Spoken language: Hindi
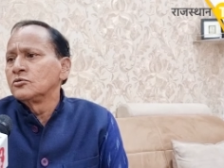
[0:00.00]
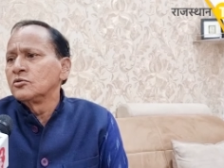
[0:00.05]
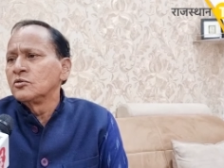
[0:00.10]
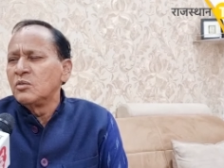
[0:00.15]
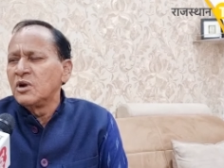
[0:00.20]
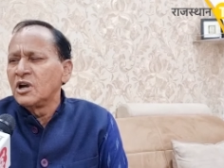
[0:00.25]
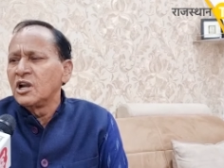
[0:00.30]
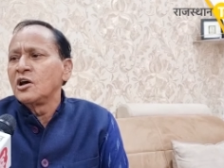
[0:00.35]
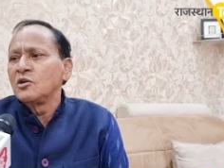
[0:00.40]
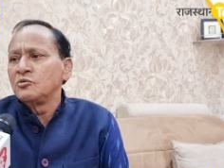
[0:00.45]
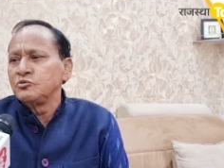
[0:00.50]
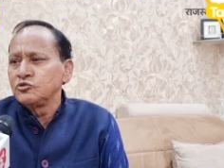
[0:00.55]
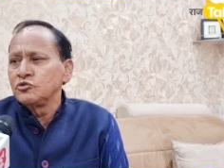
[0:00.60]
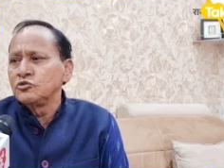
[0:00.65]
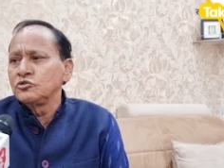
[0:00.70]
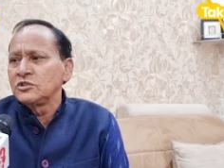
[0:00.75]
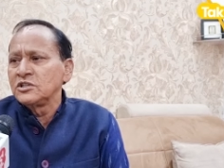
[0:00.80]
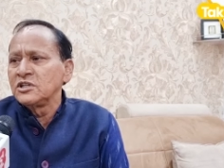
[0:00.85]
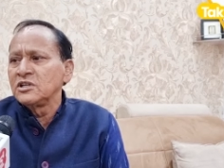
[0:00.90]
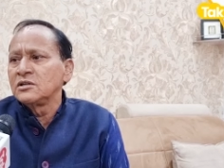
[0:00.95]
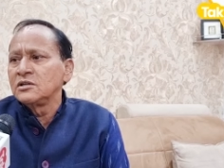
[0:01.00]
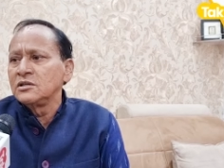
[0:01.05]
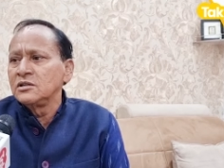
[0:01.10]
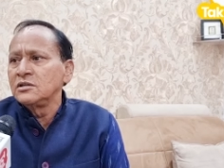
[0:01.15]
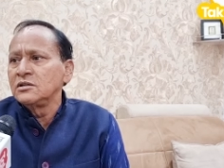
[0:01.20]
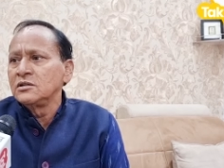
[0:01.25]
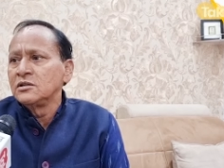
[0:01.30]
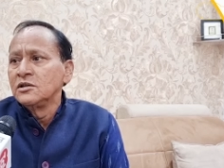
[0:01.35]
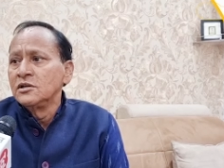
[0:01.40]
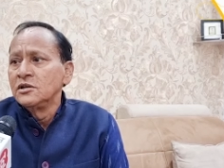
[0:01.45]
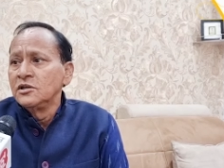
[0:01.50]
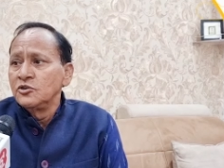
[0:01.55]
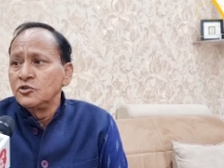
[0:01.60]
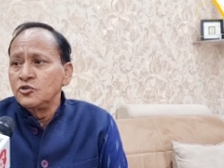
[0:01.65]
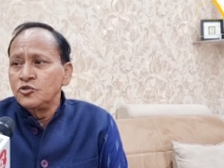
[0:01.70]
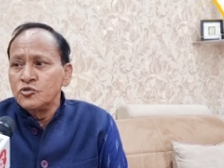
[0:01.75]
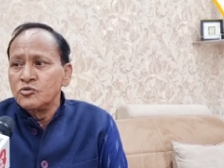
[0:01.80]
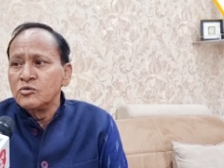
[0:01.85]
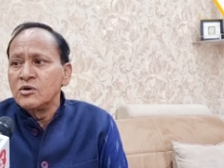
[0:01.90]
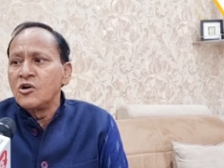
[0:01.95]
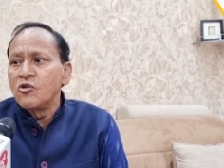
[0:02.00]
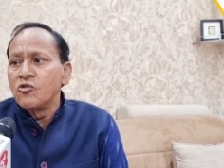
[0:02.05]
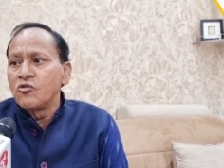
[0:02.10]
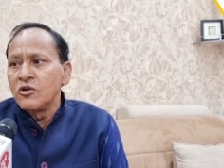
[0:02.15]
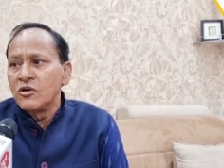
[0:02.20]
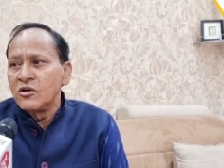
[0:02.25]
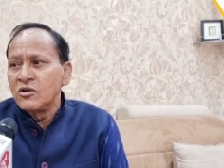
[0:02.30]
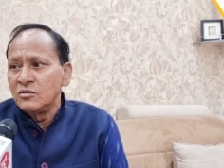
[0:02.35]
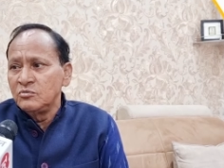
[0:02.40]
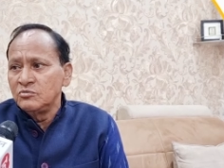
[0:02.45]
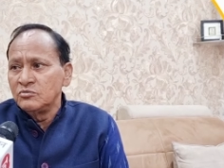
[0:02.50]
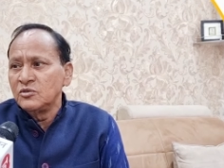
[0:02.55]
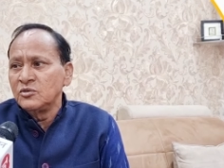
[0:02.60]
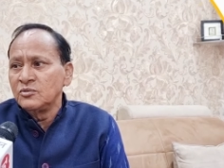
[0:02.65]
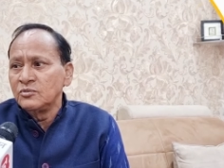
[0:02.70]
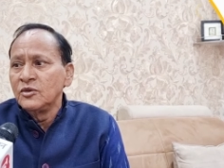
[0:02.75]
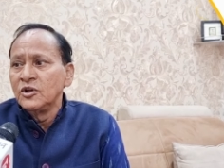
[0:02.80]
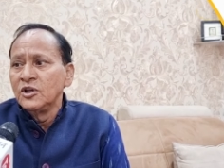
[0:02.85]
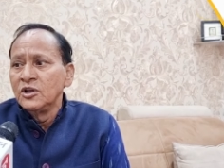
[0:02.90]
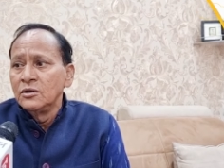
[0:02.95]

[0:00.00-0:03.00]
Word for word: तो बड़ा अफसोस है कि युवाओं को हम